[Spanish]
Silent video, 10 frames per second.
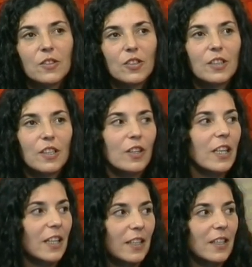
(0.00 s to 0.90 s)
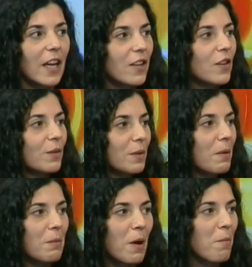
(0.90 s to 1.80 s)
yo creo que este año le
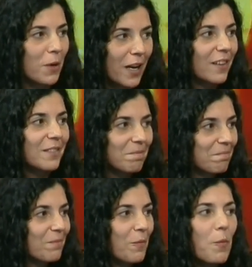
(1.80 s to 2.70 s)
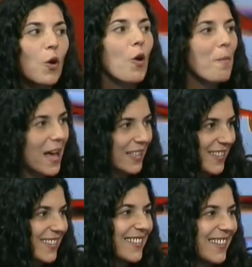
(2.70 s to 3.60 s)
vamos a poner un poco
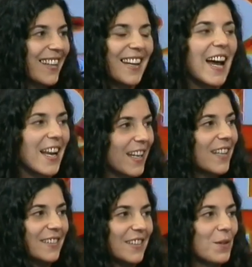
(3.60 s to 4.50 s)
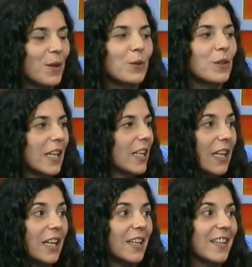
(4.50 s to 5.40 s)
más de ganas y voluntad
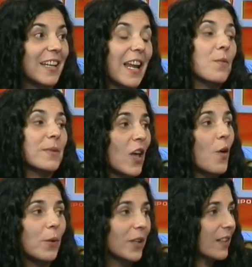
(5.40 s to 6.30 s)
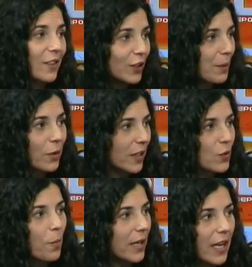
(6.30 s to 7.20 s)
que, el año pasado, porque nos tenemos que
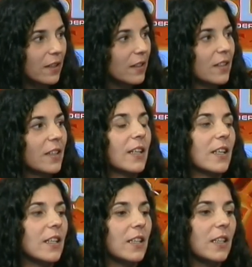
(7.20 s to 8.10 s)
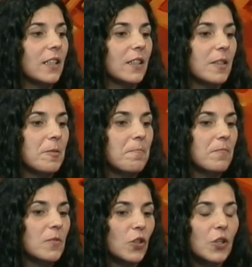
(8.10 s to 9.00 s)
superar. Y
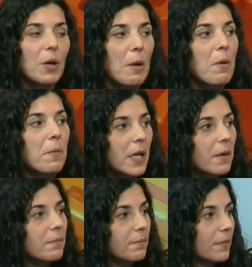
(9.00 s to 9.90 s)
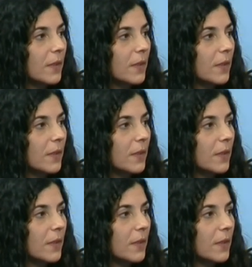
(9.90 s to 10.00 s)
yo creo que vamos bien.